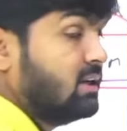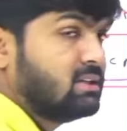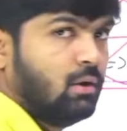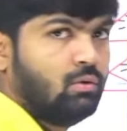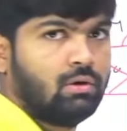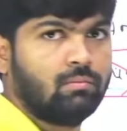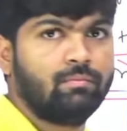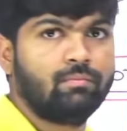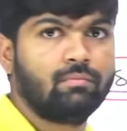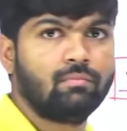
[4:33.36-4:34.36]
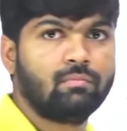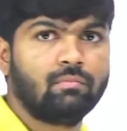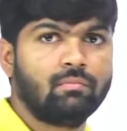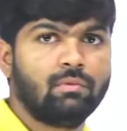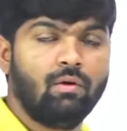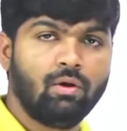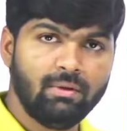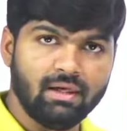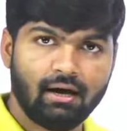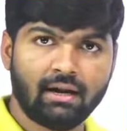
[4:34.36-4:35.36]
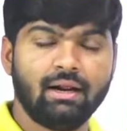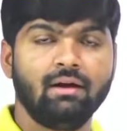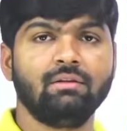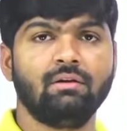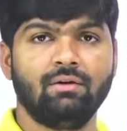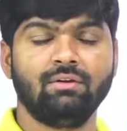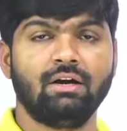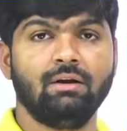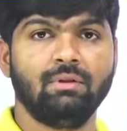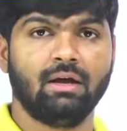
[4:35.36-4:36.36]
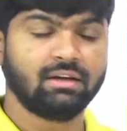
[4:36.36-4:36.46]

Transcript: సీరియస్గా ఉన్నారు ఎవరి మీద రేహంత్ రేవంత్ రెడ్డి మీద